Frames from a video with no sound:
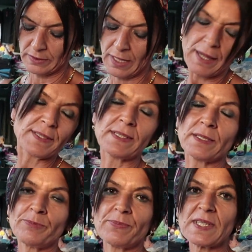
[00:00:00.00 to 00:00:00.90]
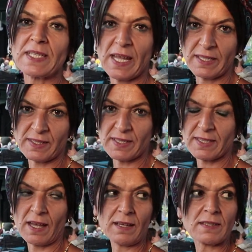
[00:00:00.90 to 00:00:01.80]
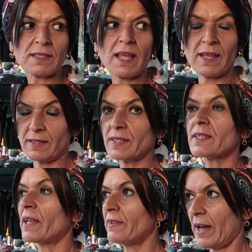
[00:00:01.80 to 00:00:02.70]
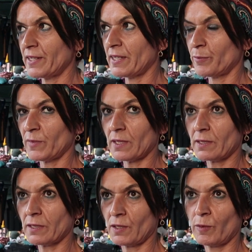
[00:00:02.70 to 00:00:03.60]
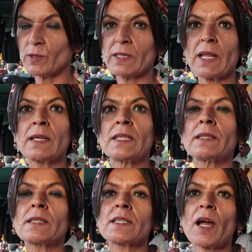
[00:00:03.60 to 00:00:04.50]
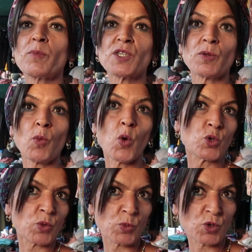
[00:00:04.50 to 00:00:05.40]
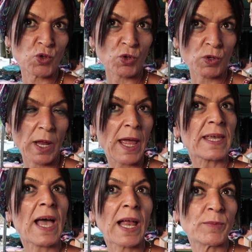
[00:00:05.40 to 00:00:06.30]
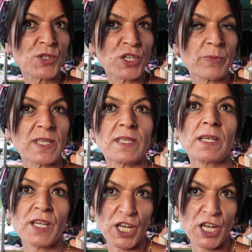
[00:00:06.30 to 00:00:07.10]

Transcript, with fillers: Dersim, Seyit Rıza, Seyit Rıza Dersim. Seyit Rıza bizim özümüzdür gelmişimizdir,